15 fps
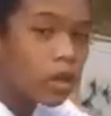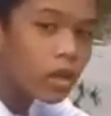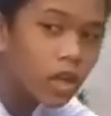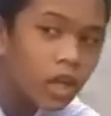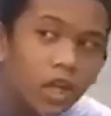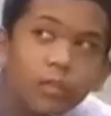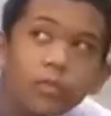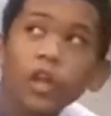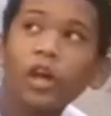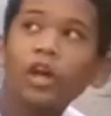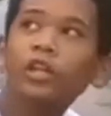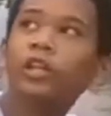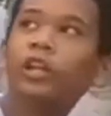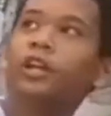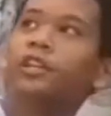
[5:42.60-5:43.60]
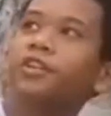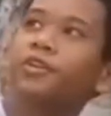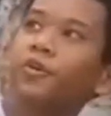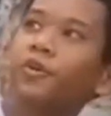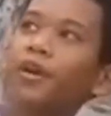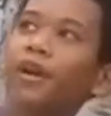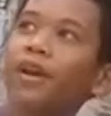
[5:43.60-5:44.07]
Lagi nendang
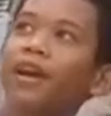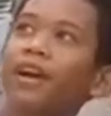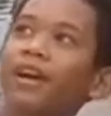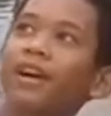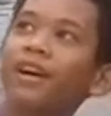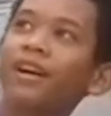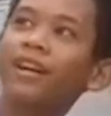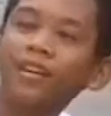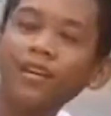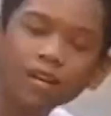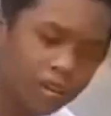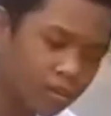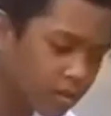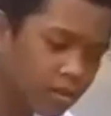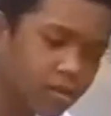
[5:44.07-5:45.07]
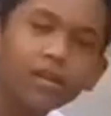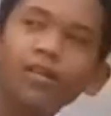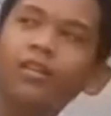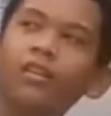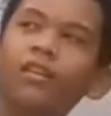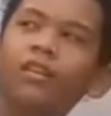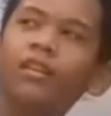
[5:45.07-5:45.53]
radio nah. Nah,
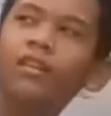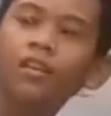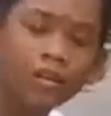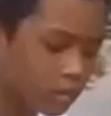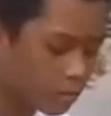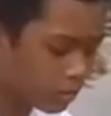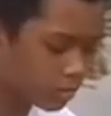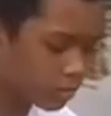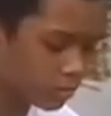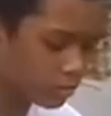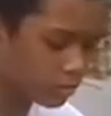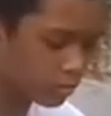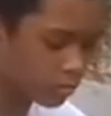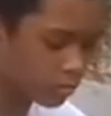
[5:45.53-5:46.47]
ada apa kena?